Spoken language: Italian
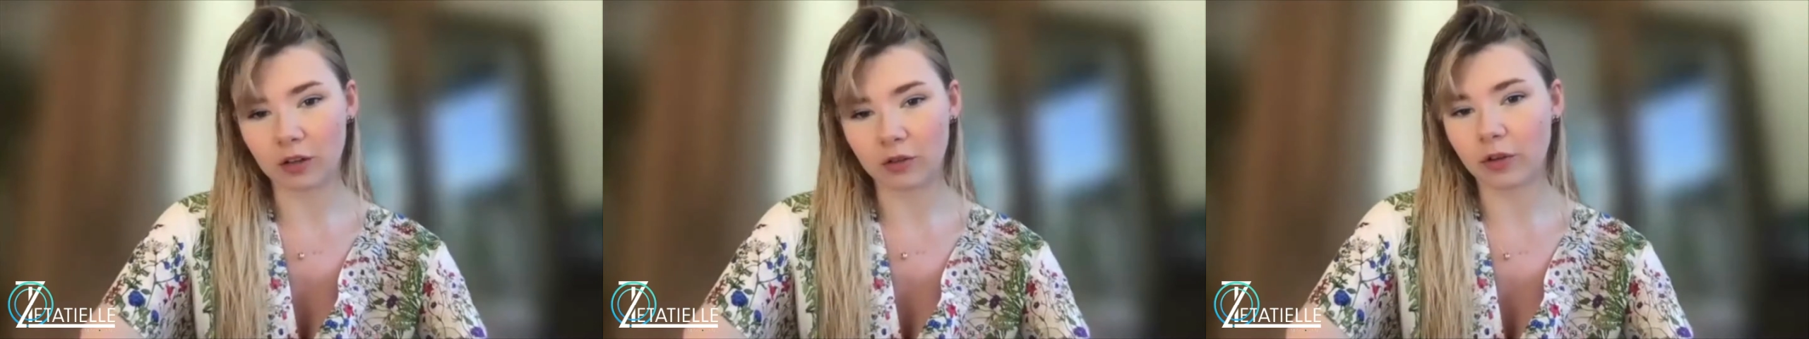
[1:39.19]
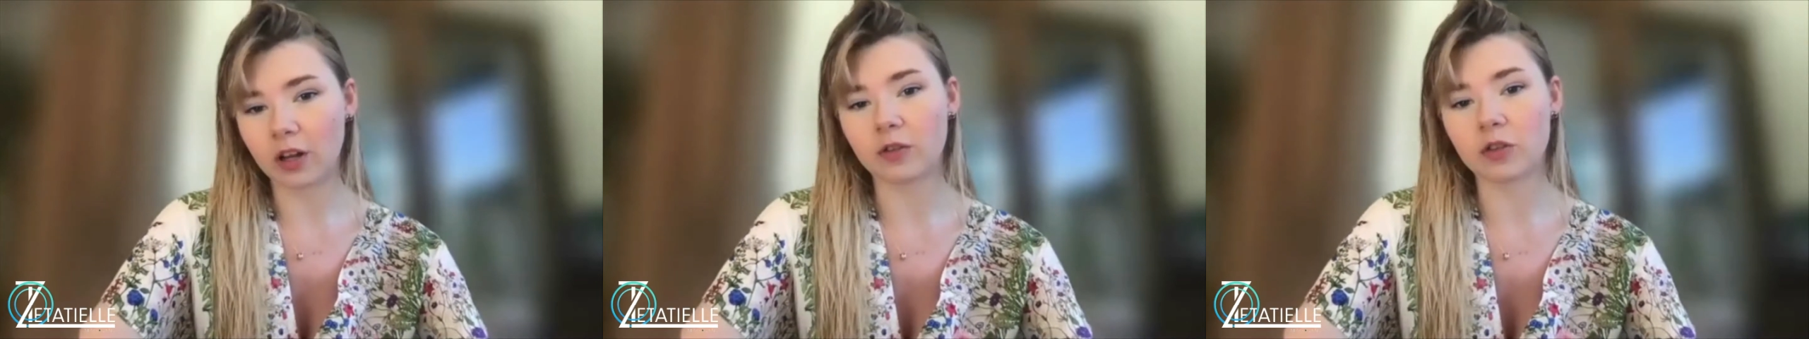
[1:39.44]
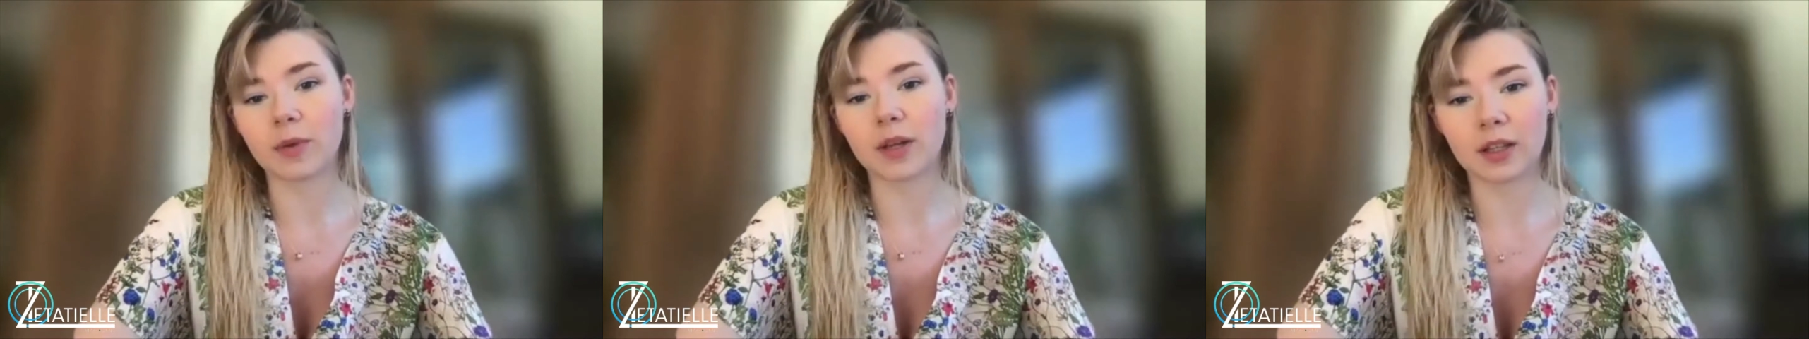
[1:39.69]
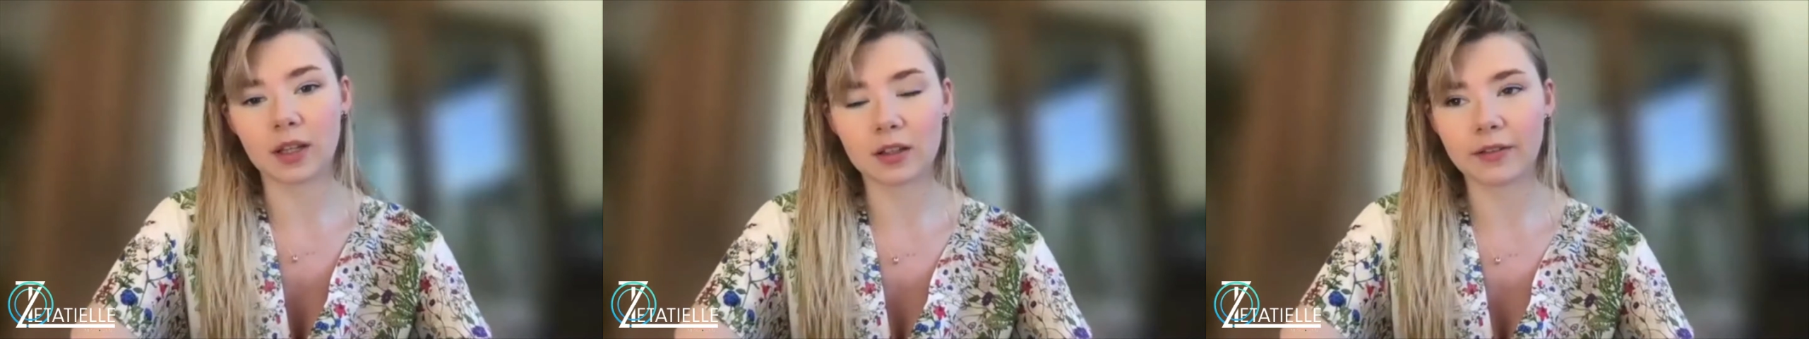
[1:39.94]
non volevo
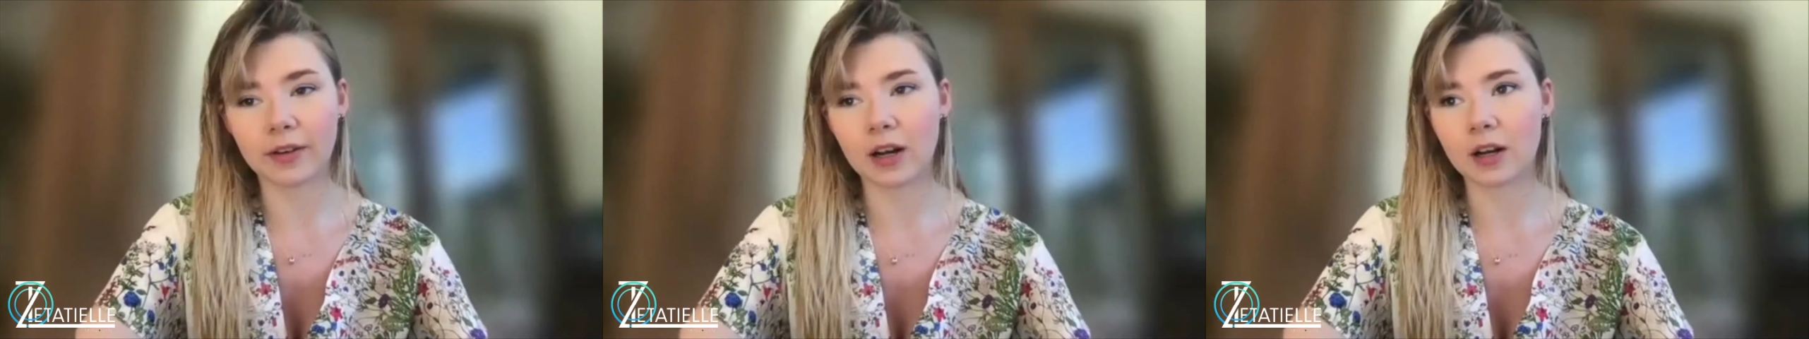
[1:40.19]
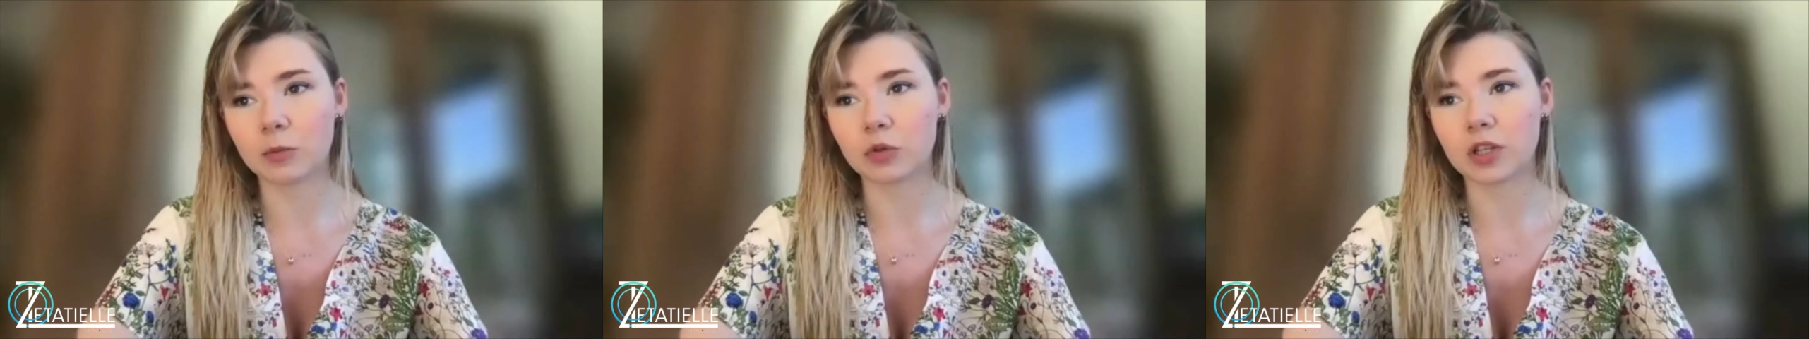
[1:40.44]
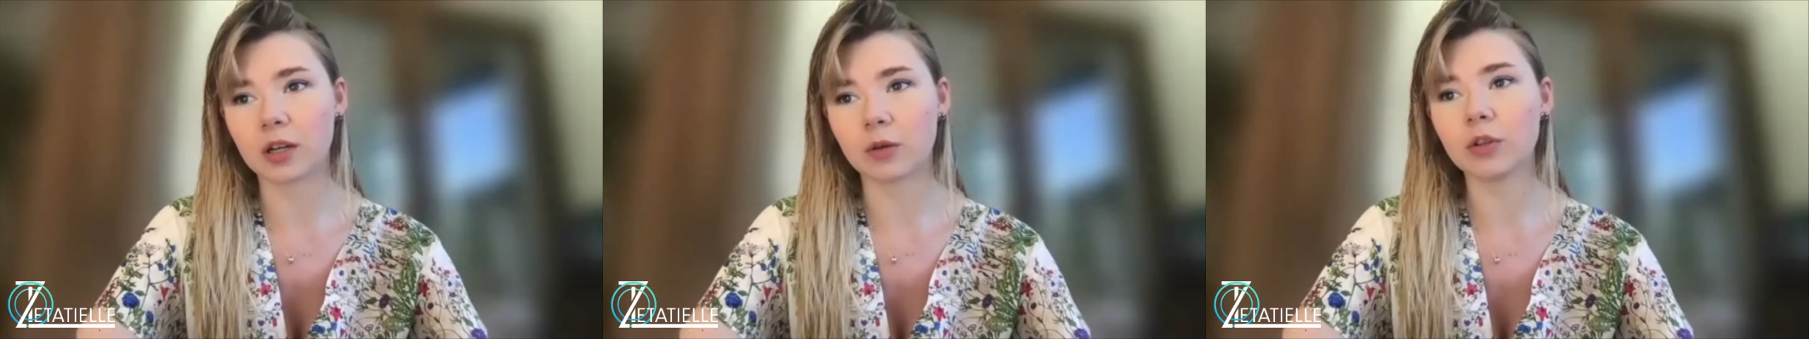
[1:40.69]
smettere di fare la musica,